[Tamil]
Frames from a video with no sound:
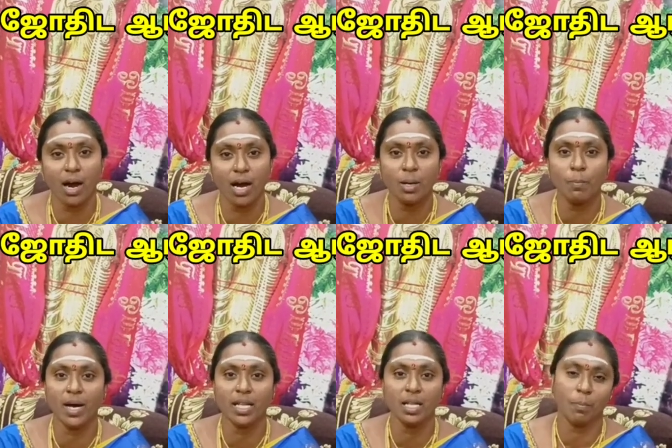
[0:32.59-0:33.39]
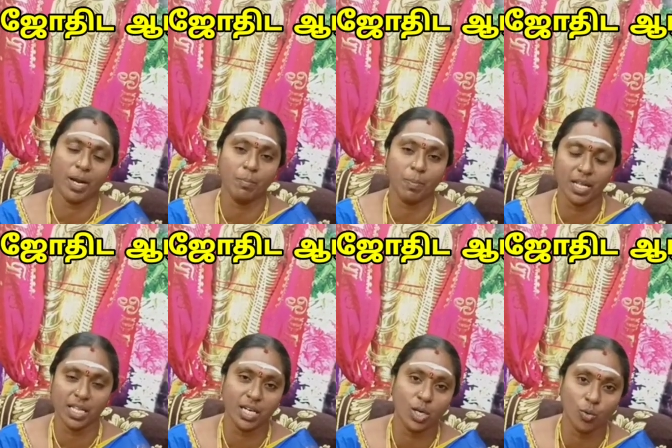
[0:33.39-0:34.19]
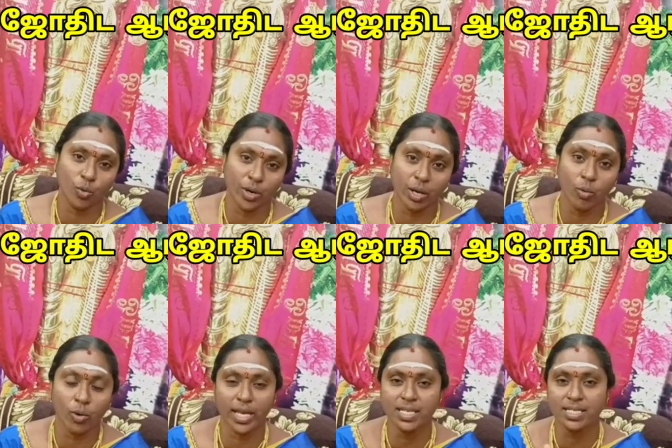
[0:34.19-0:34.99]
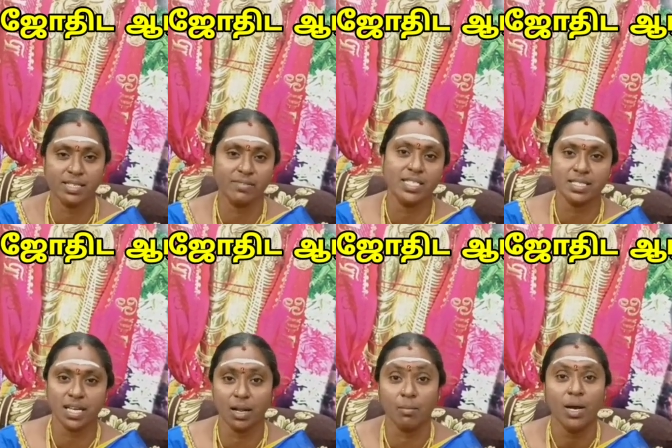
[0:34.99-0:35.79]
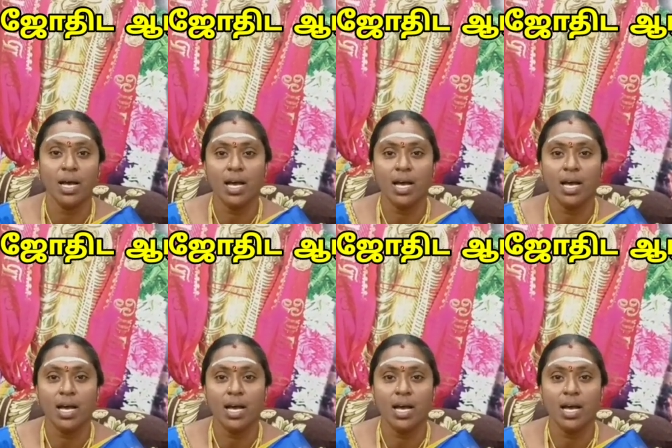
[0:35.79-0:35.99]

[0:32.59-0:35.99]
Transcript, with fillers: ஆண் பாதி பெண் பாதி இருக்கக்கூடிய ஒரே சிவஸ்தலம்